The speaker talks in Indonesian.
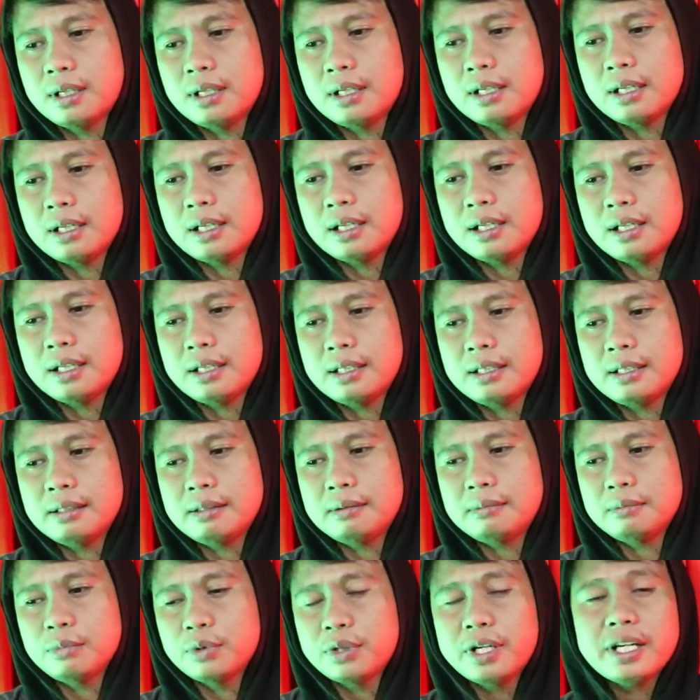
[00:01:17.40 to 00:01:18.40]

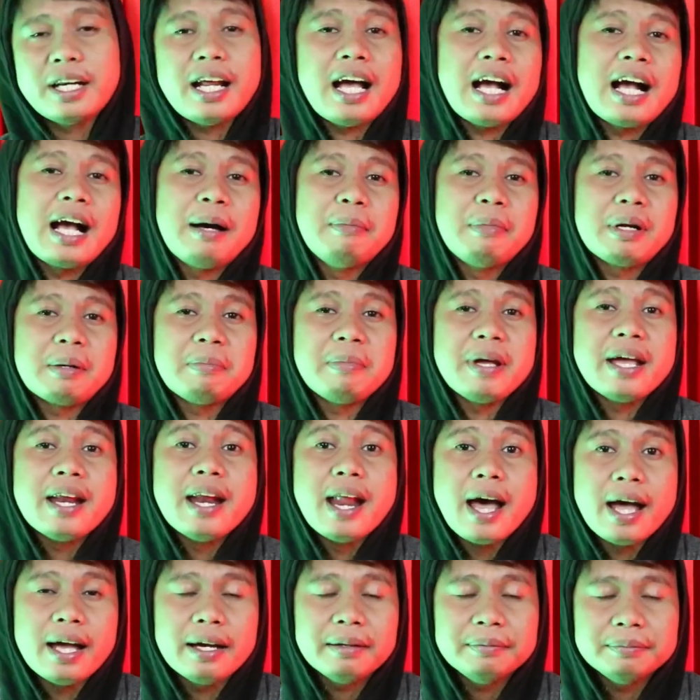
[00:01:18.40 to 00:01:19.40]
uh, mungkin agak
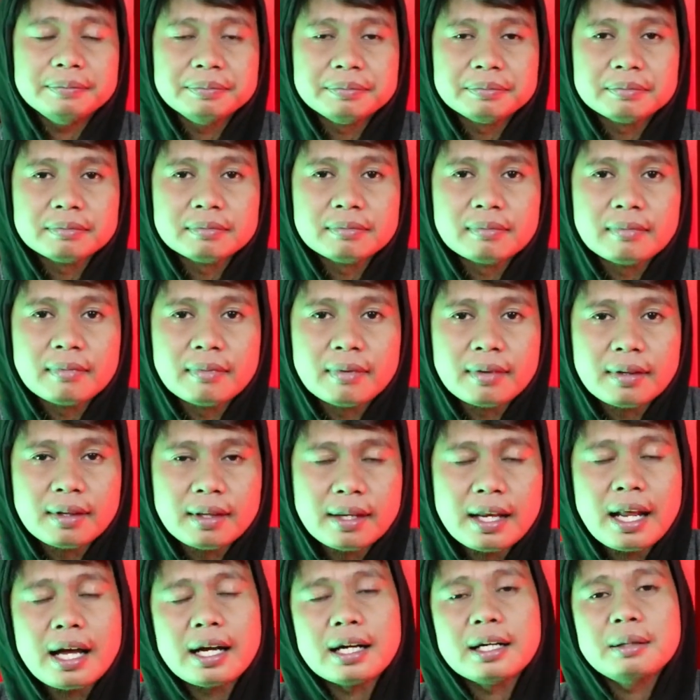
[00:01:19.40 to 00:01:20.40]
berbeda ya.
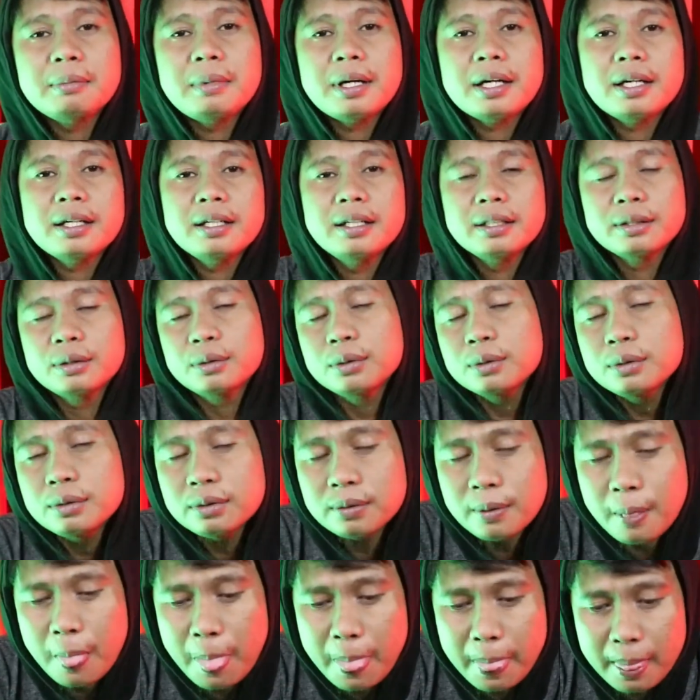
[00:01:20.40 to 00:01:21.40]
Nah, kemarin
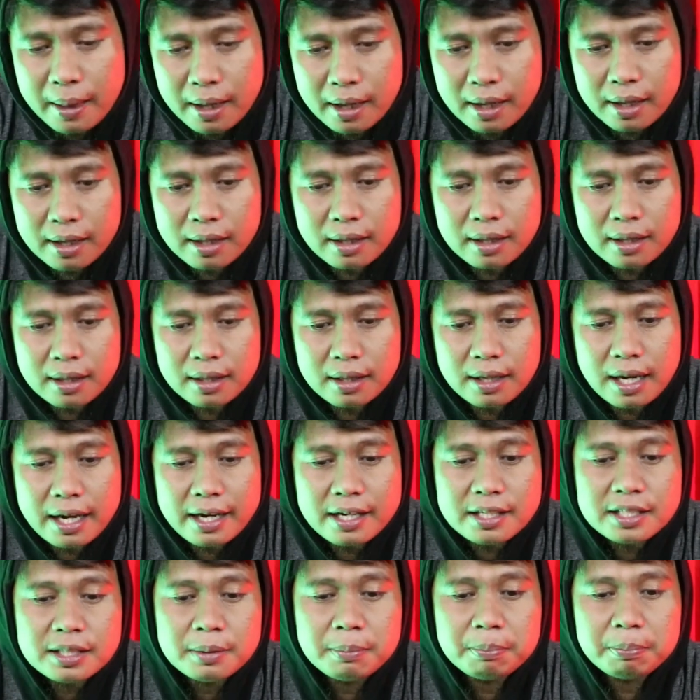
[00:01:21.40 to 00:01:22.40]
itu uh,
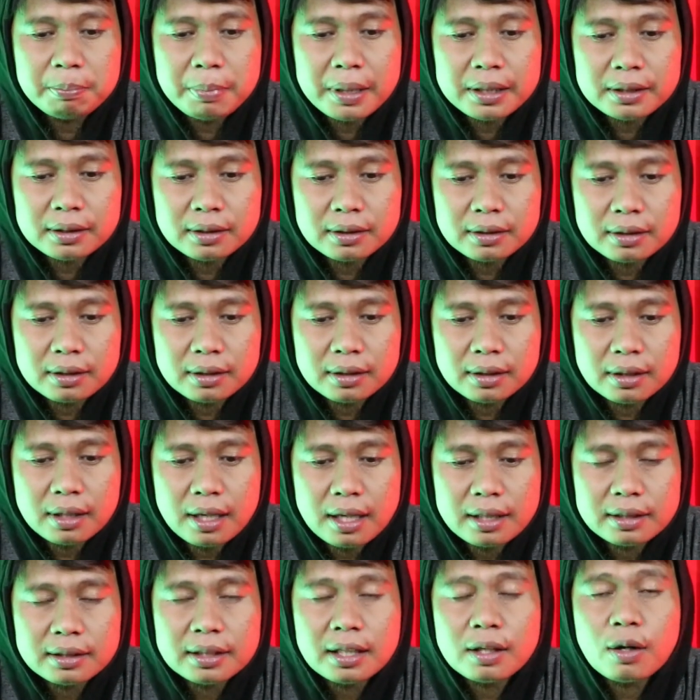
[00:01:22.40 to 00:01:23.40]
anak sempat
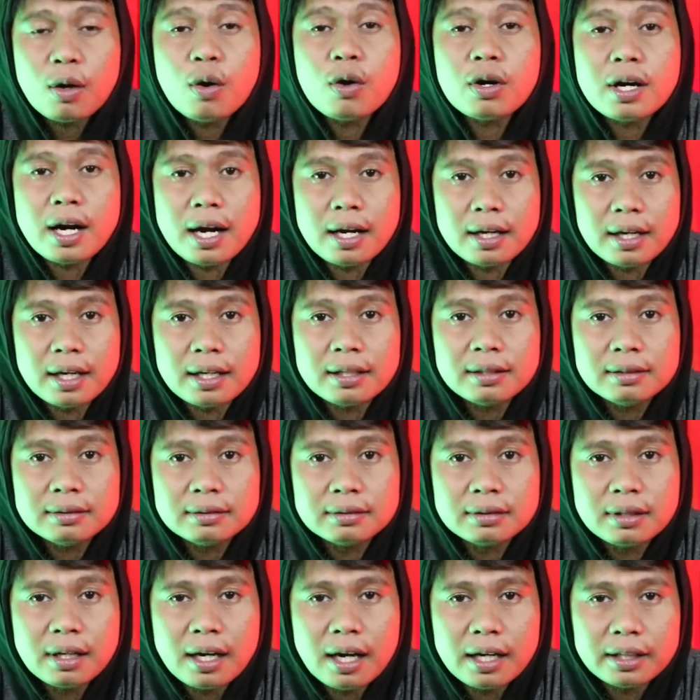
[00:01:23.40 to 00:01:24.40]
antar orang kan,
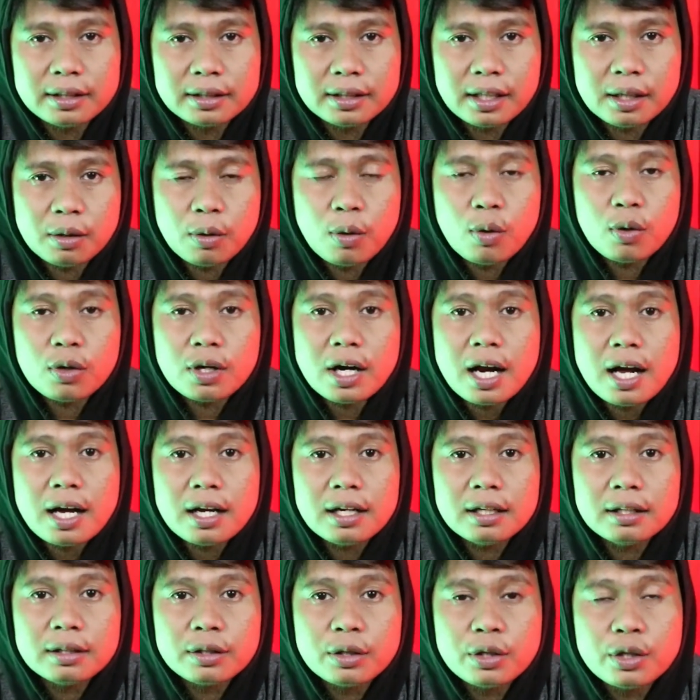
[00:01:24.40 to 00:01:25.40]
antar
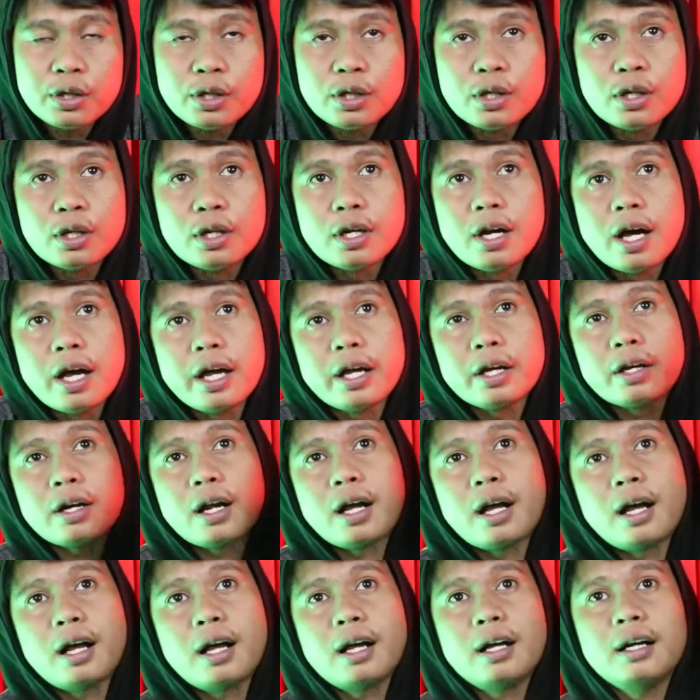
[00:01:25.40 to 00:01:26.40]
orang di
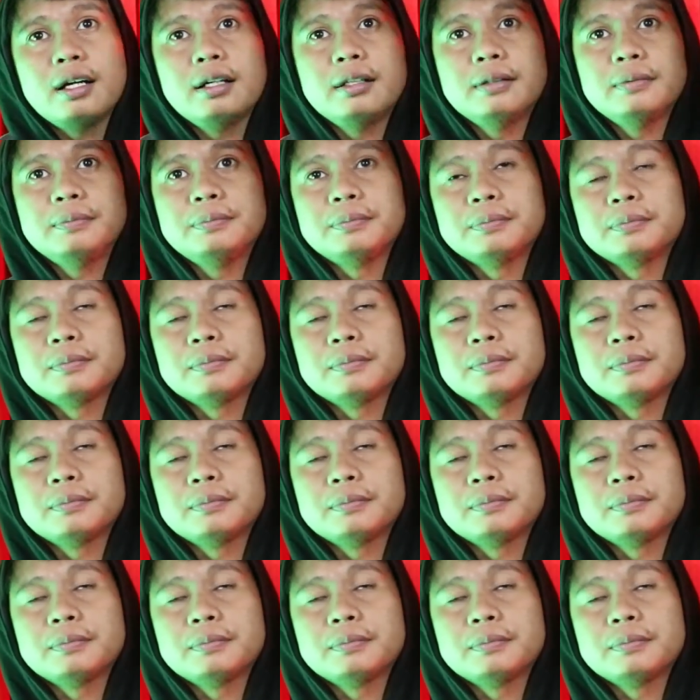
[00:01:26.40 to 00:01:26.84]
daerah